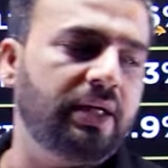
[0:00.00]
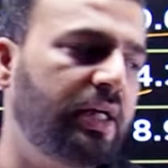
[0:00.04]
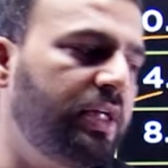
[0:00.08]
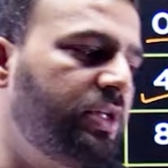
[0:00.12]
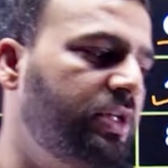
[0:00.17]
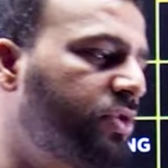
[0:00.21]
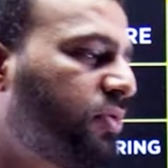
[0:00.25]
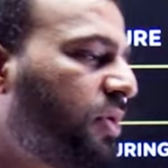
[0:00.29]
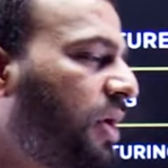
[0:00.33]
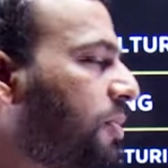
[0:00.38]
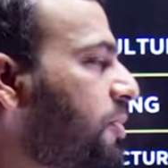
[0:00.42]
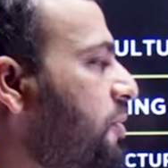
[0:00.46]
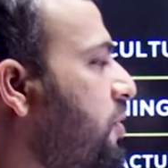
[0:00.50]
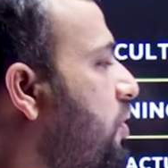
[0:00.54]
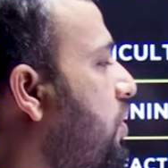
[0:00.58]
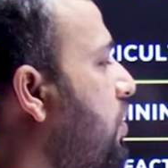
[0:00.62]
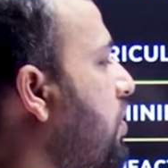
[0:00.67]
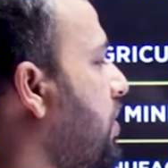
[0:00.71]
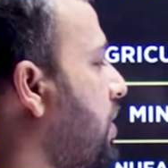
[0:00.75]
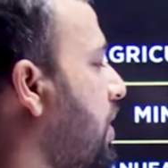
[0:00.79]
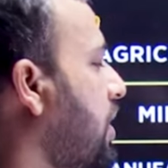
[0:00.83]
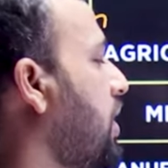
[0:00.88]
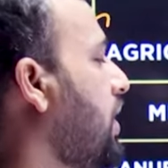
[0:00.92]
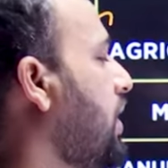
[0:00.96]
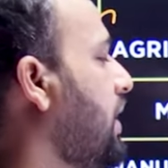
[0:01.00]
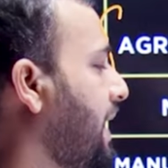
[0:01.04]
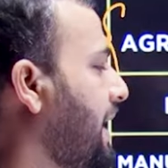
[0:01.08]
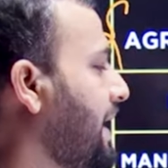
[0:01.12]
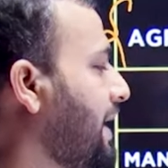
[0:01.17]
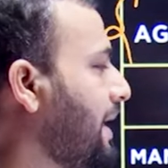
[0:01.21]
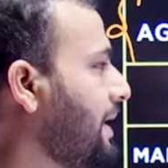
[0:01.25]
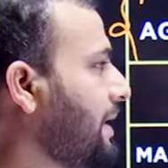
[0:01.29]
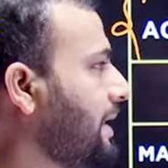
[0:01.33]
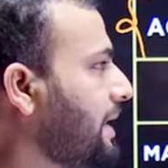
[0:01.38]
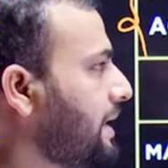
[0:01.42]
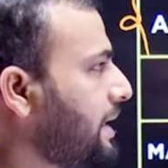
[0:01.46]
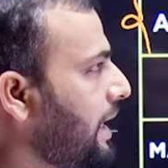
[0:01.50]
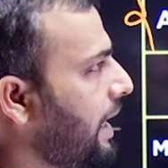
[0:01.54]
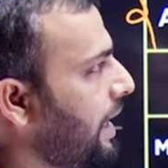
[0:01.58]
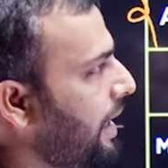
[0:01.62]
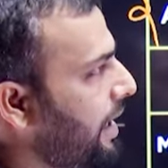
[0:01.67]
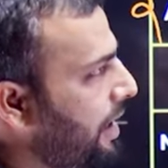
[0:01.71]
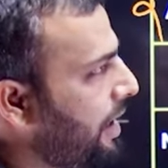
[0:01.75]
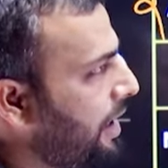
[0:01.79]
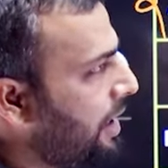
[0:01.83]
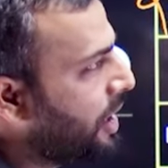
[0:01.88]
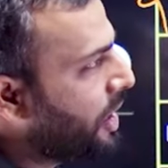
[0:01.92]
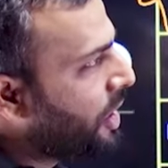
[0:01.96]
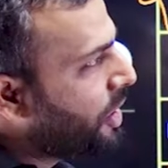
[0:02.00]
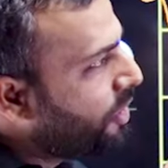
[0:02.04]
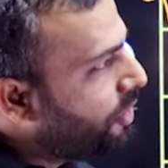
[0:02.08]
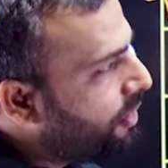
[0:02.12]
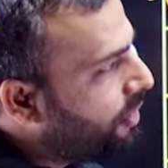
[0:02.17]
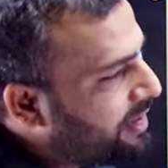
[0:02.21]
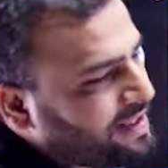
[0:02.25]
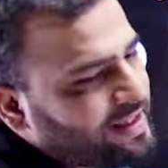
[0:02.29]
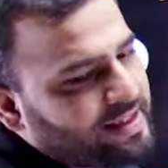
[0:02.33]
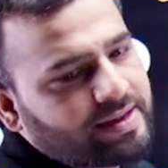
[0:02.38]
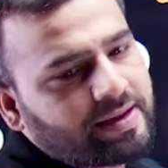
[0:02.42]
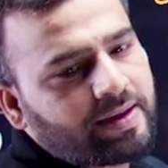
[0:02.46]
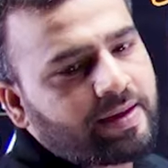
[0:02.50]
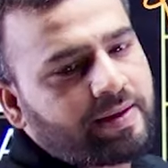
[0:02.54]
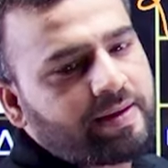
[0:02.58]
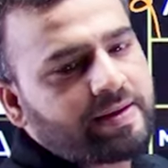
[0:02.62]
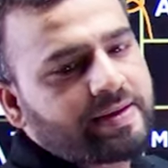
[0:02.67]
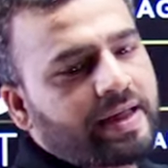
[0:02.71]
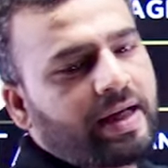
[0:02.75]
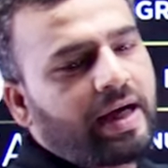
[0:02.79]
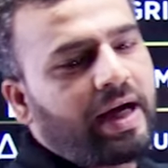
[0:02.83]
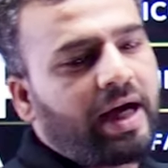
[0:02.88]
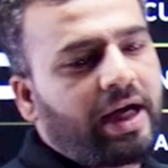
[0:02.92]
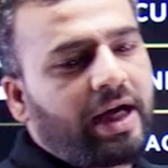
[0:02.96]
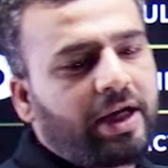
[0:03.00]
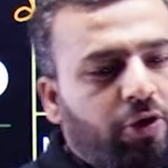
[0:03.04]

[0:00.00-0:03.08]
है जो आपको ओवरऑल डेटा देता है और इस तरह से आई